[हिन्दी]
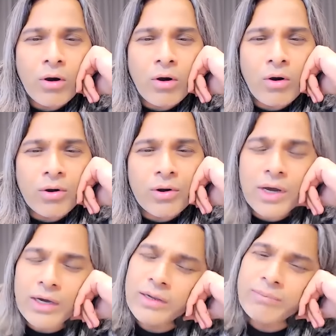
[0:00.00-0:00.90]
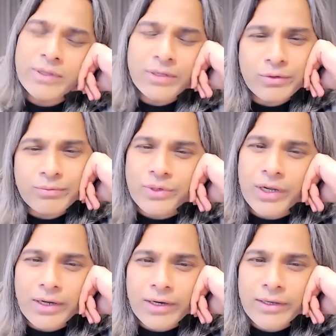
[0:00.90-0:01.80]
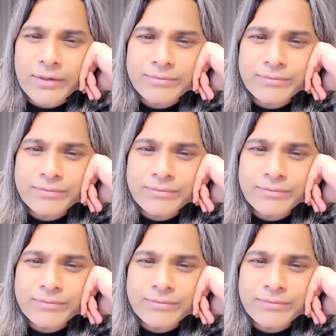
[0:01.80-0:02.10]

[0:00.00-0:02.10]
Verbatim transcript: और अगले बंदे को बुरा लग गया